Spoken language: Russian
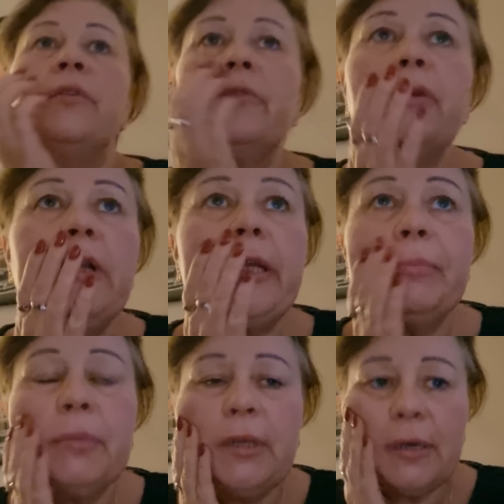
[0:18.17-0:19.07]

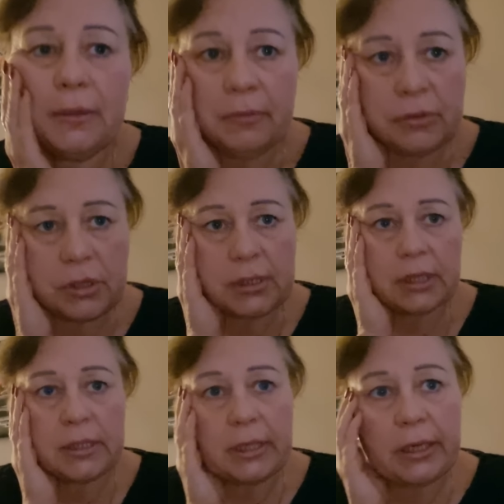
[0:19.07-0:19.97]
Филипп, да,
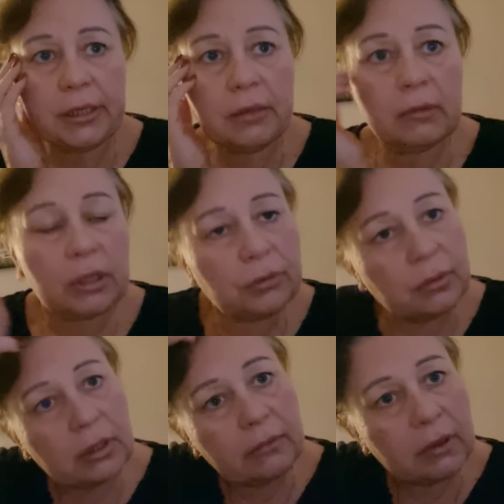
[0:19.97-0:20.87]
16-летнего,
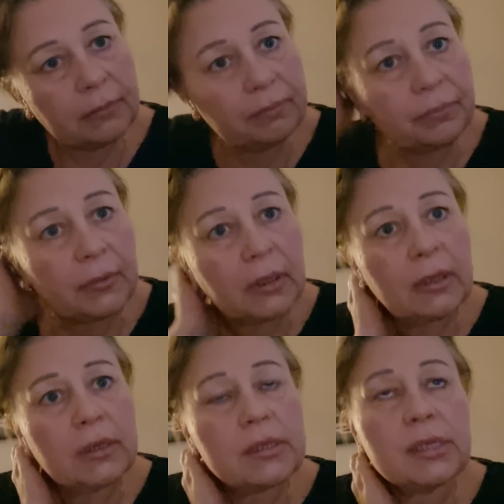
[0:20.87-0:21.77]
которого
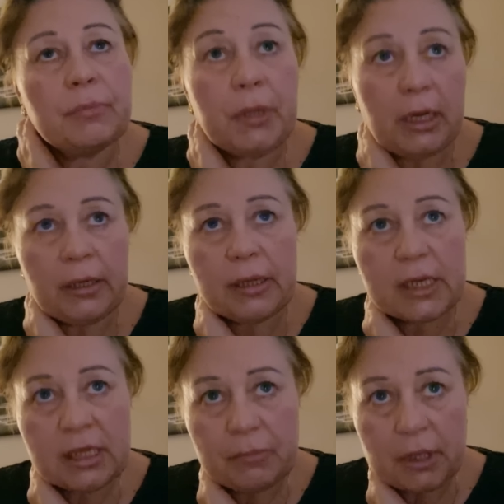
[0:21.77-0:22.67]
забили
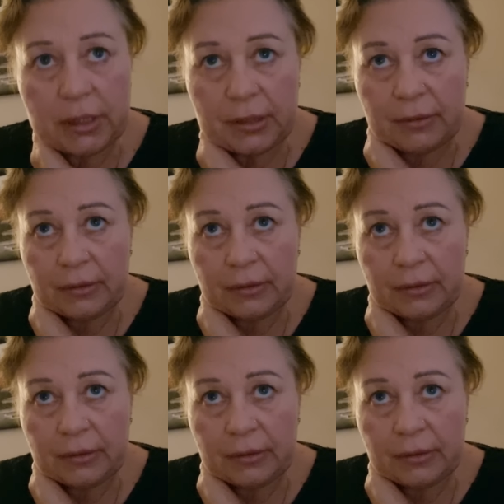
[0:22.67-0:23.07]
насмерть.